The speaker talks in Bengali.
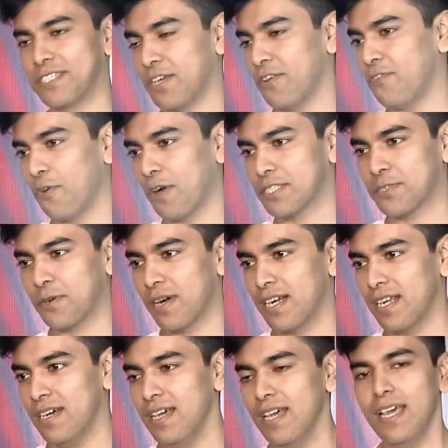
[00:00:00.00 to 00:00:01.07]
এসব
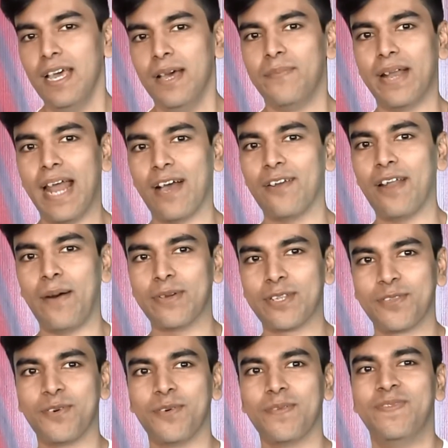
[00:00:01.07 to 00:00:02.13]
ঘটনাকে শুধু
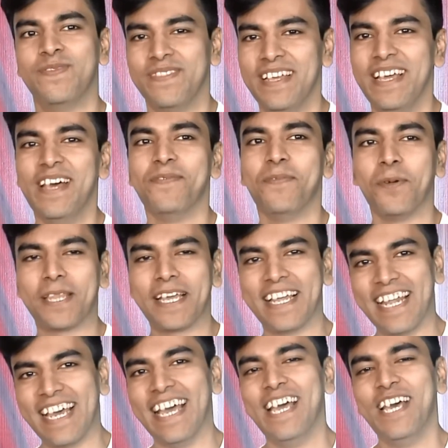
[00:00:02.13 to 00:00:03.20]
অপপ্রচার বলে উড়িয়ে
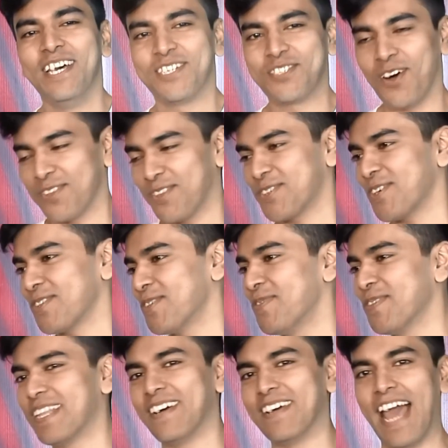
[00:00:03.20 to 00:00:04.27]
দিয়েছেন সালমান
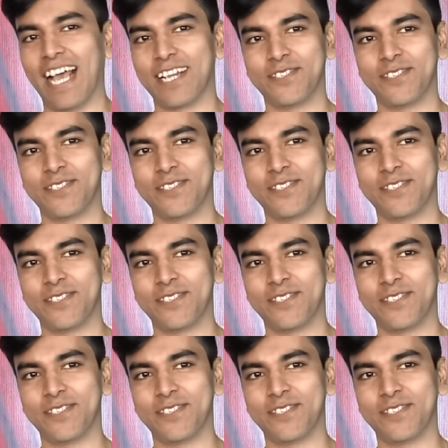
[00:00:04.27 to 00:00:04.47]
মুক্তাদির